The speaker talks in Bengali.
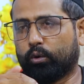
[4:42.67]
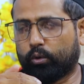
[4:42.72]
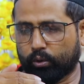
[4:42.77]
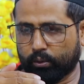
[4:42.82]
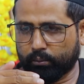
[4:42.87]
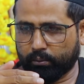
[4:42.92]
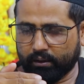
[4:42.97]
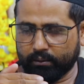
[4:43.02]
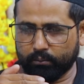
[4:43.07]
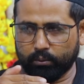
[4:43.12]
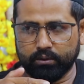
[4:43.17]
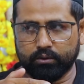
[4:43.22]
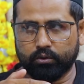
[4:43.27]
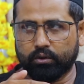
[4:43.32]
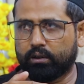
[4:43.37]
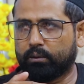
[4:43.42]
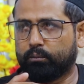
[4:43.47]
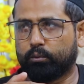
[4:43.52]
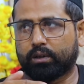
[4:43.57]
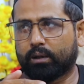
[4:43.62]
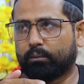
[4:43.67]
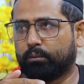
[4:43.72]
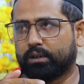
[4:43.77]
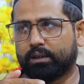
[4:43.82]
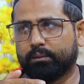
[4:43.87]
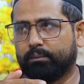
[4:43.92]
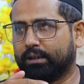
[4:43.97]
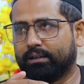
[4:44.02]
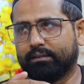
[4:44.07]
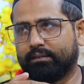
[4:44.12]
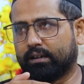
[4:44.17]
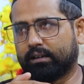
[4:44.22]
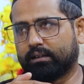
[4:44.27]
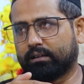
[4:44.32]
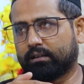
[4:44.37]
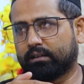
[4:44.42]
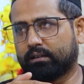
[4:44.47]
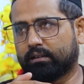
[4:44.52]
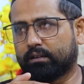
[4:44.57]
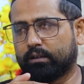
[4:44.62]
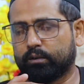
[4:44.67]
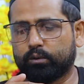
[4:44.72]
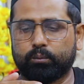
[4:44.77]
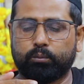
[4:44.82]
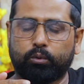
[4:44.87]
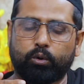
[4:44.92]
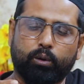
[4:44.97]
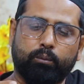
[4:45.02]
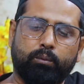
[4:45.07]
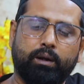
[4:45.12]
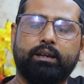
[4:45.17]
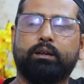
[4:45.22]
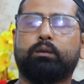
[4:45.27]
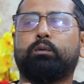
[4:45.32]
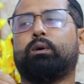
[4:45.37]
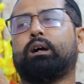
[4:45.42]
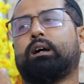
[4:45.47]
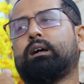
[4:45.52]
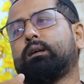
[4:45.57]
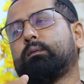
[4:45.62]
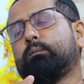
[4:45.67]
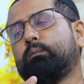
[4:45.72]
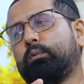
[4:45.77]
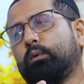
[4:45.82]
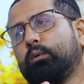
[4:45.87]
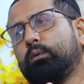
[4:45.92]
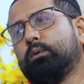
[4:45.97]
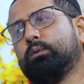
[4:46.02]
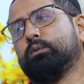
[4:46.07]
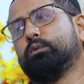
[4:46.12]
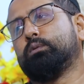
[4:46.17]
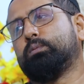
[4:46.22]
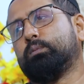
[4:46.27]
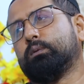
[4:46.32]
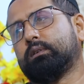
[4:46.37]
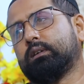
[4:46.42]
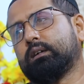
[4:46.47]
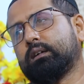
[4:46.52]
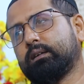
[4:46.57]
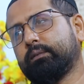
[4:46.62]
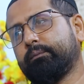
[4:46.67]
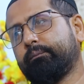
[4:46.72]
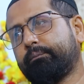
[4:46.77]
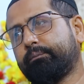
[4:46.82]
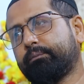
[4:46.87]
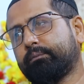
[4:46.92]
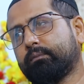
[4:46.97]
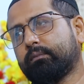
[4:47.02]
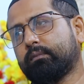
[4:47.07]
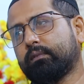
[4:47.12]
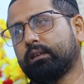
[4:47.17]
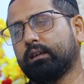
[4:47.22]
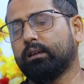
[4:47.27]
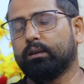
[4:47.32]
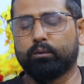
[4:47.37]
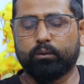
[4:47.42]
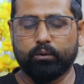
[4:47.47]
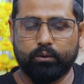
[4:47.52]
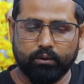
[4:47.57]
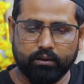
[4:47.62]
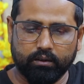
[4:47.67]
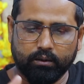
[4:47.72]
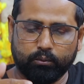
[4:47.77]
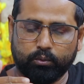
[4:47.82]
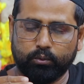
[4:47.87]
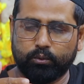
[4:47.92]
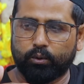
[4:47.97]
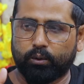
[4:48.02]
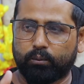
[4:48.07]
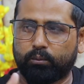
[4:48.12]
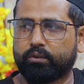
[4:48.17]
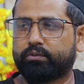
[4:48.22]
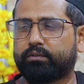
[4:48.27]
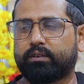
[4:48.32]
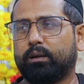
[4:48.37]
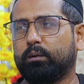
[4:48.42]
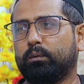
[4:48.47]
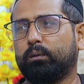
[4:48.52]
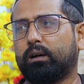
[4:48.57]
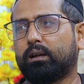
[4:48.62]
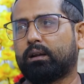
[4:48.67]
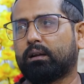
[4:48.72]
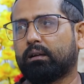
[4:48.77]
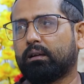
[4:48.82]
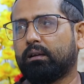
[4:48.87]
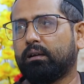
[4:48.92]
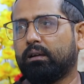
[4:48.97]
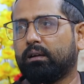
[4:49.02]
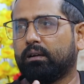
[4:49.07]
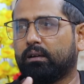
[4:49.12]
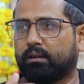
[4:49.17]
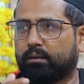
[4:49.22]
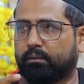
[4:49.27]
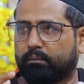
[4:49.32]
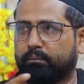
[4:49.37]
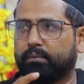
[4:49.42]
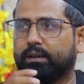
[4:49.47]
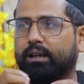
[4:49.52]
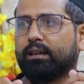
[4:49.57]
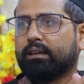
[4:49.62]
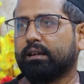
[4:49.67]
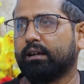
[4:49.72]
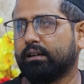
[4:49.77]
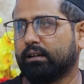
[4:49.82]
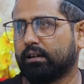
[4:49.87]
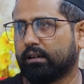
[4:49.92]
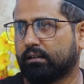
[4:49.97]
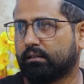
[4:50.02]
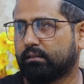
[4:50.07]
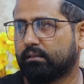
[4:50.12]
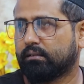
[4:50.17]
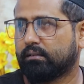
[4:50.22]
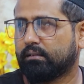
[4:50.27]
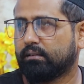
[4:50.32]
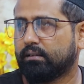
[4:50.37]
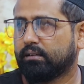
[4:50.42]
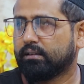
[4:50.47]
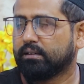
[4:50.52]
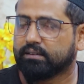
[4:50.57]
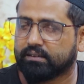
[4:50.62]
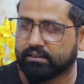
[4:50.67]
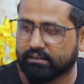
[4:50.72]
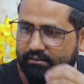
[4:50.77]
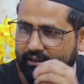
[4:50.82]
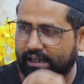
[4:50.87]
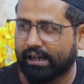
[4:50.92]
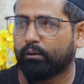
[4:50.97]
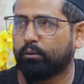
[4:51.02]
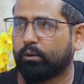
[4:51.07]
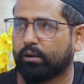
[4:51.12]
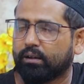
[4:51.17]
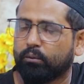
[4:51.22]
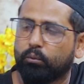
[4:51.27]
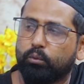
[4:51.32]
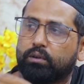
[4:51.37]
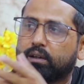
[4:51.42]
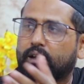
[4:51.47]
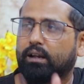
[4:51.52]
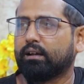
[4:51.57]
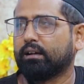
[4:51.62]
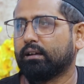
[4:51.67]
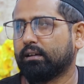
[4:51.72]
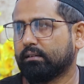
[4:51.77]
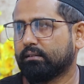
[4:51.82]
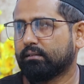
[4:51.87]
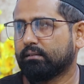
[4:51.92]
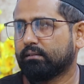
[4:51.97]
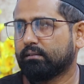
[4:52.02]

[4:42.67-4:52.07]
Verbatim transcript: সরু ভাইয়ের বই দিলে মোটামুটি মিলি যায় কিন্তু বড় ভাই ইগু আর বউ ইগু দুশ্মন থাকে লগে কোনো অবস্থায় আর মিলা যায় না ইগে যা করে উল্টা লাগে